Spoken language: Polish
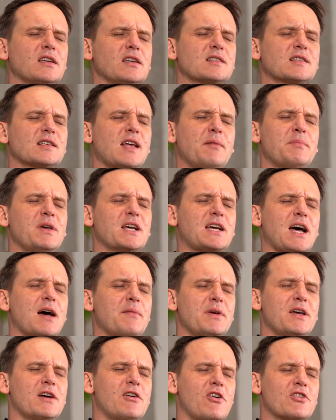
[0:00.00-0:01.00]
I
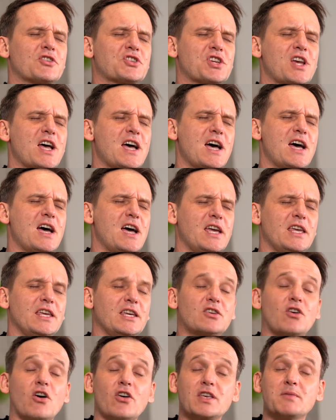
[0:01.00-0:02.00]
zamykamy oczy i
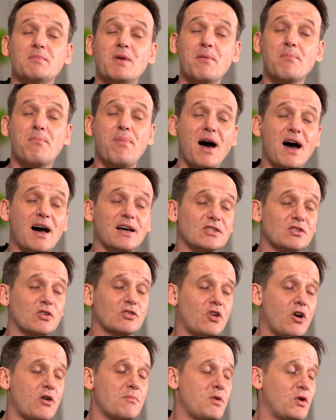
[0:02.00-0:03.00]
kroimy bardzo
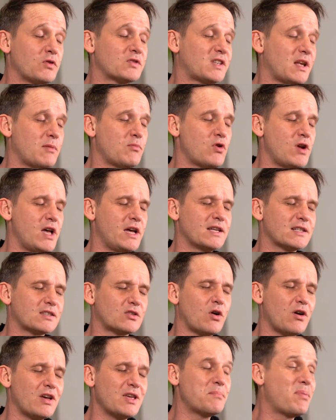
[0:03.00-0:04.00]
drobną cebulę. Jest
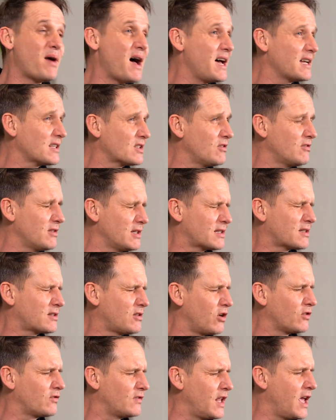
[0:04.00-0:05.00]
to bardzo
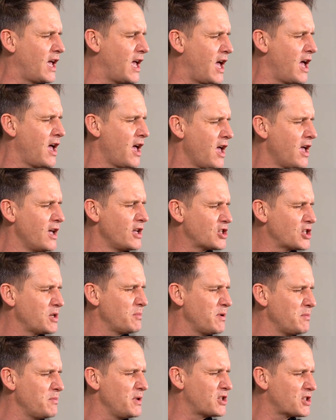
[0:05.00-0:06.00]
istotne,
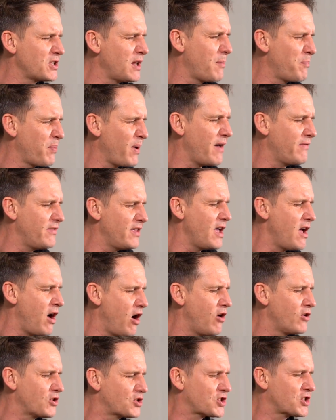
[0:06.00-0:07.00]
żeby mieć naprawdę
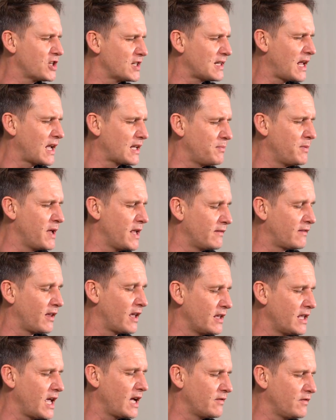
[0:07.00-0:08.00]
oczy zaknięte.
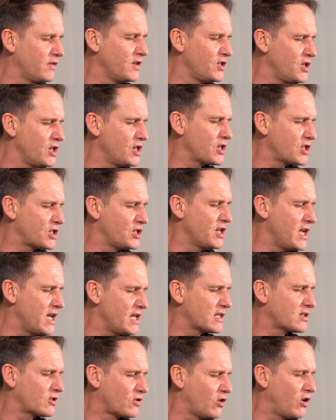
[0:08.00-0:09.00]
Jak widzisz, nie
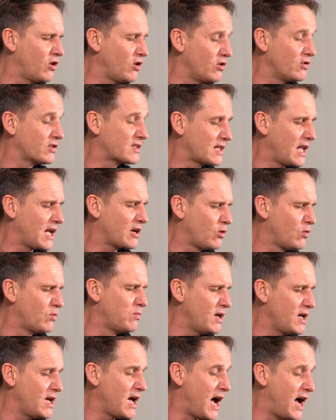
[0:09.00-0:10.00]
jest to za
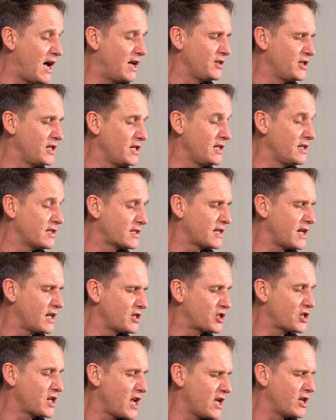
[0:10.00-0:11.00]
grube ani za
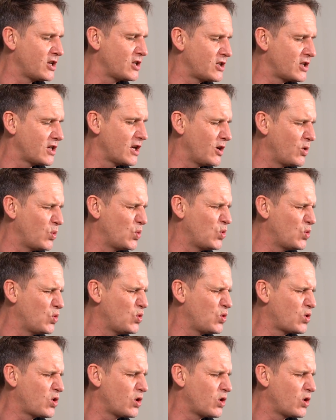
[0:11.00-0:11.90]
cienkie. Uuu,